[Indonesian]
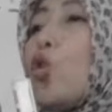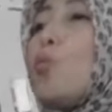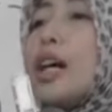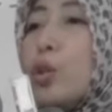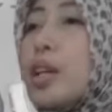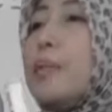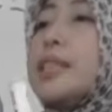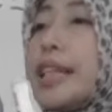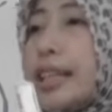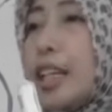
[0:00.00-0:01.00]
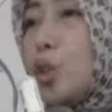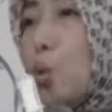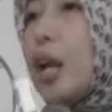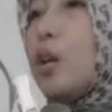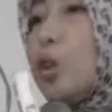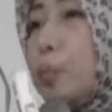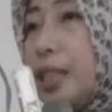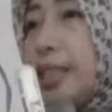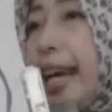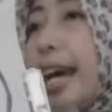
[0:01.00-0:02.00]
rumah juga bisa kita jual untuk
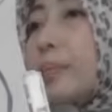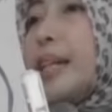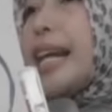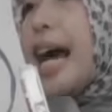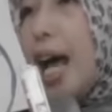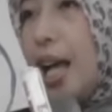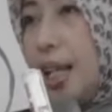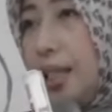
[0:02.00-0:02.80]
bisa sehat. Bener nggak?